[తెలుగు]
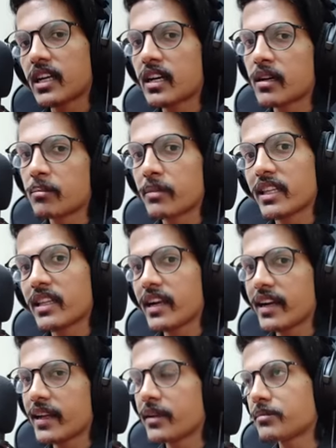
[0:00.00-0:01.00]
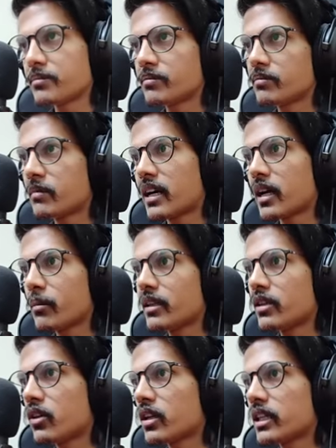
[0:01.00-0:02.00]
ఆ పెద్ద ల్యాండే బాగా
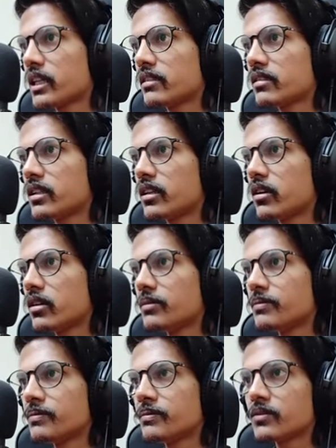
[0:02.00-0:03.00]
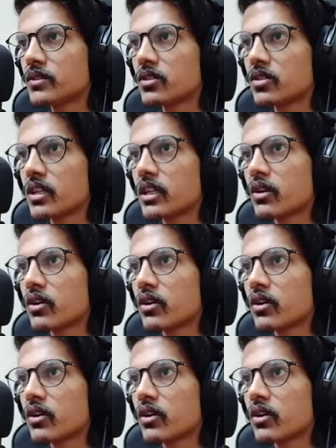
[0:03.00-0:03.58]
పెద్ద ఉంది కదా సిటీలో సో అదే